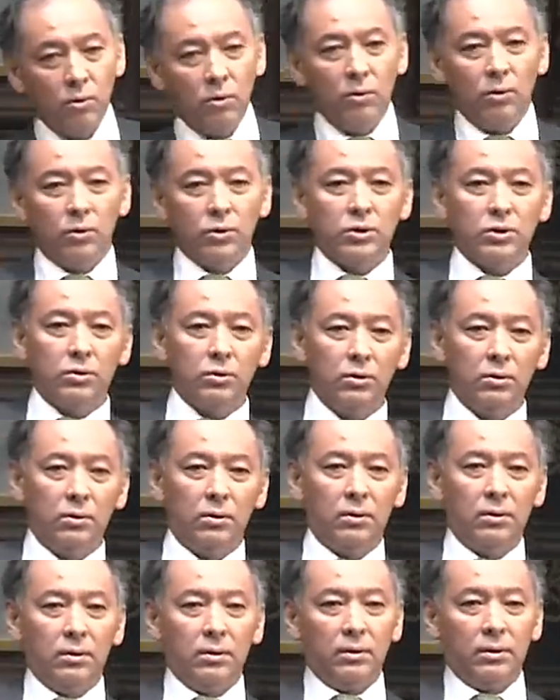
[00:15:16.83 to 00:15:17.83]
こを押す
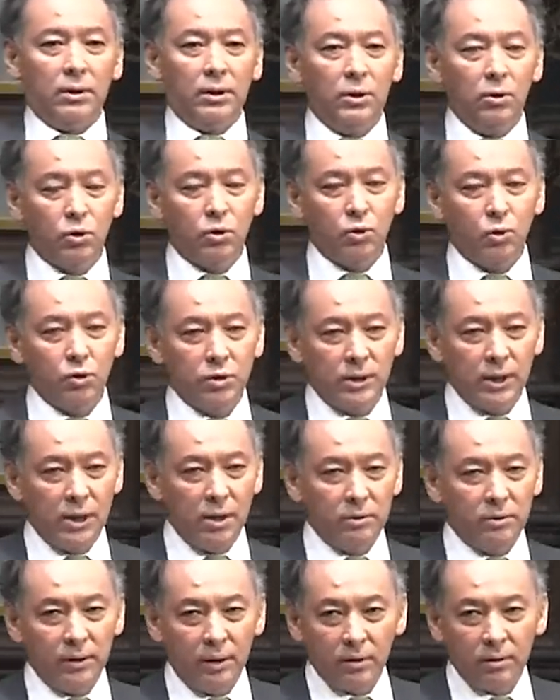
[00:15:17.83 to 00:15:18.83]
と胃の調子が
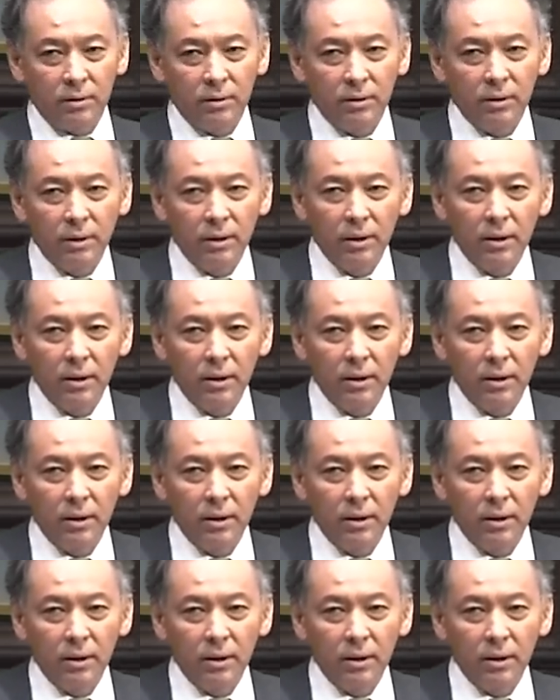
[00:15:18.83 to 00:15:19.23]
良くなると